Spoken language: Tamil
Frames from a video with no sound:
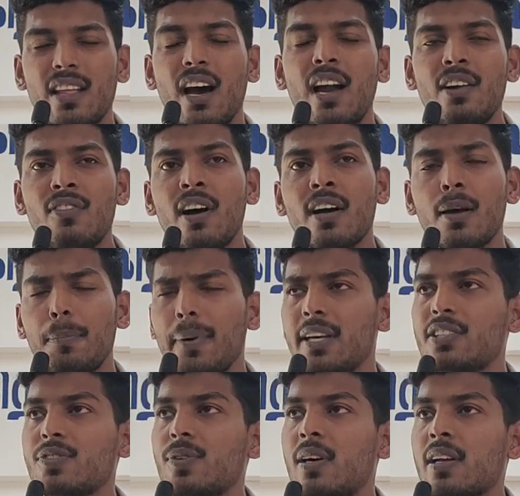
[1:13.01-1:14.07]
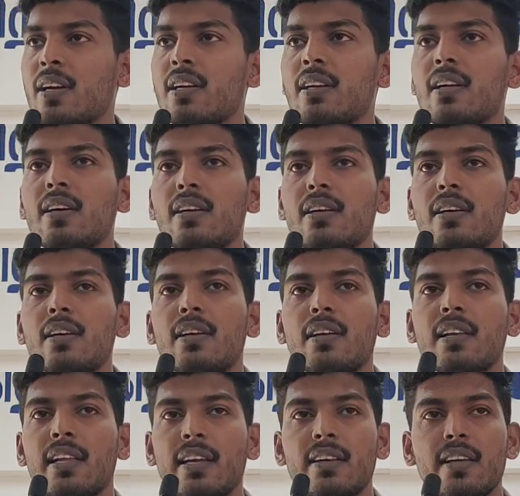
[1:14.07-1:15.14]
தாழ்வாக பேசுவார்கள்
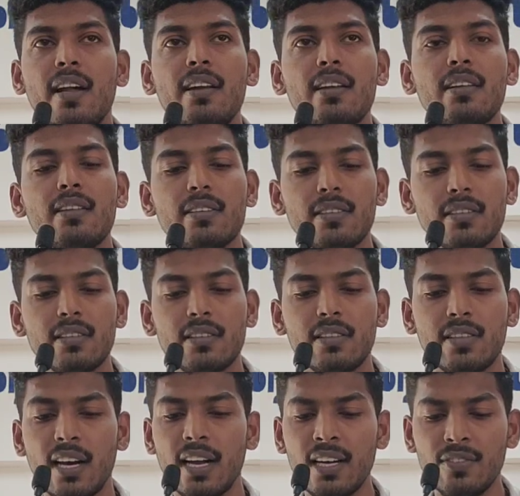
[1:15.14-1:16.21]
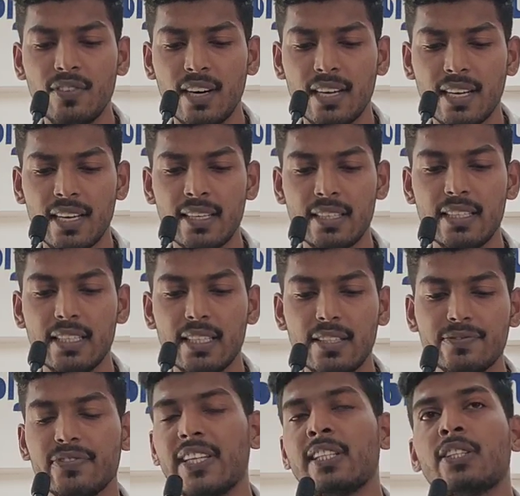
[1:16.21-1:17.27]
இல்லை என்றால் தாழ்வாக
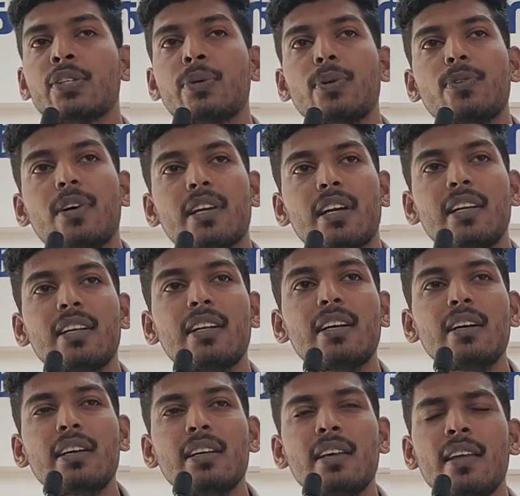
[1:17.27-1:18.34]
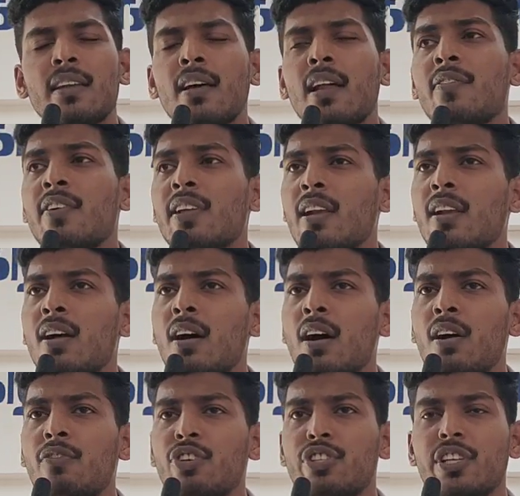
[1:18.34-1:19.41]
வைத்துக் கொள்வார்கள் ஏனென்றால் இவன் எல்லா
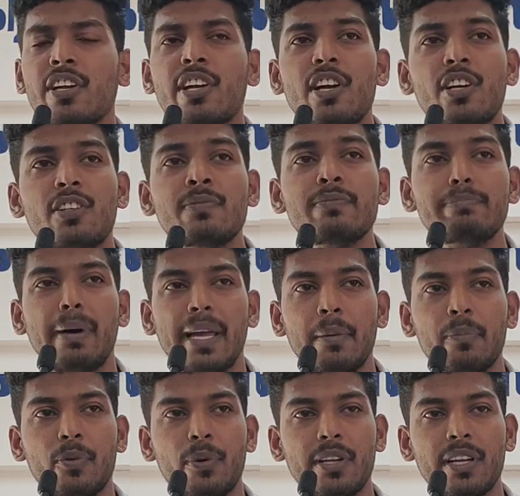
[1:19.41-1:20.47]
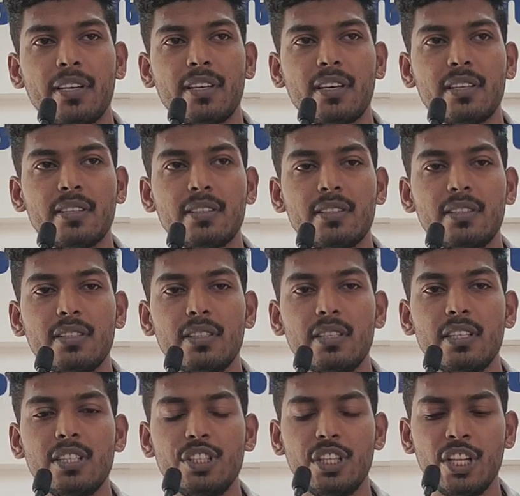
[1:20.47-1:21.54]
விஷயங்களுக்கும் பயம் கொள்கின்றான்
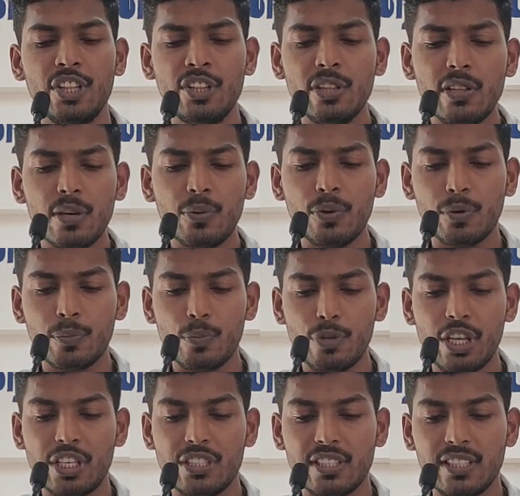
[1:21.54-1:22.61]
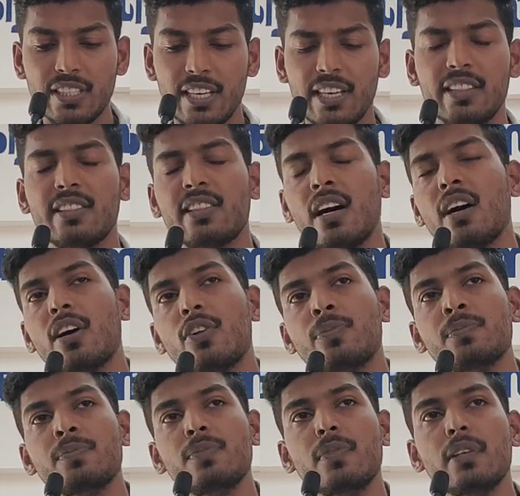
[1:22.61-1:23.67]
எந்த ஒரு முயற்சி
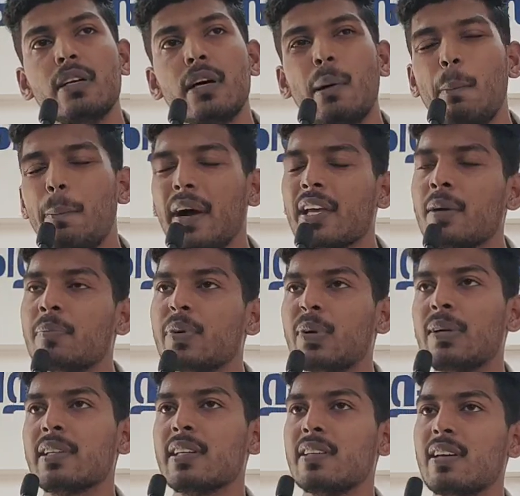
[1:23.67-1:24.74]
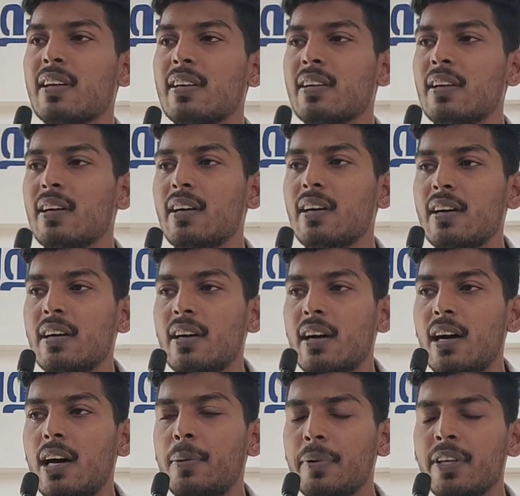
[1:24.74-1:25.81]
எடுத்தாலும் பயம் கொள்கின்றான்
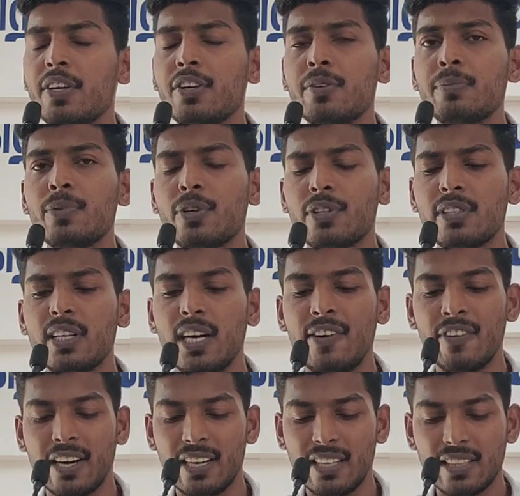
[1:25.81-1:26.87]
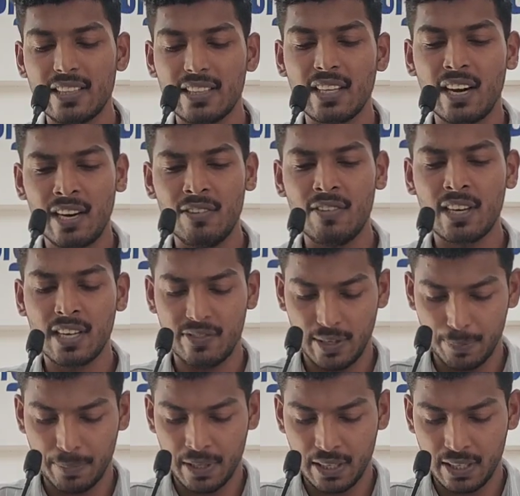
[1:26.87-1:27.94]
அப்படி இருக்கும் பொழுது அவங்களை தாழ்வாக
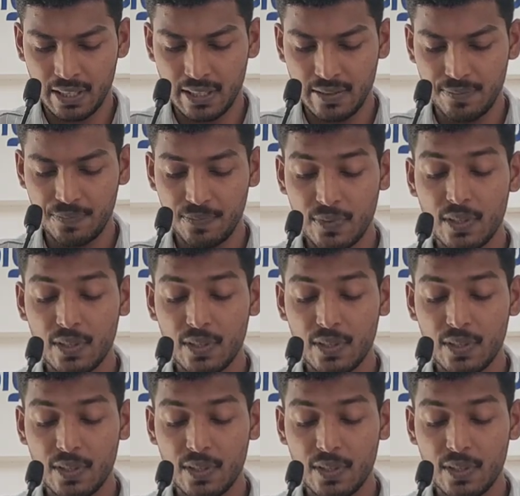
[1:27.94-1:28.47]
வைப்பார்கள்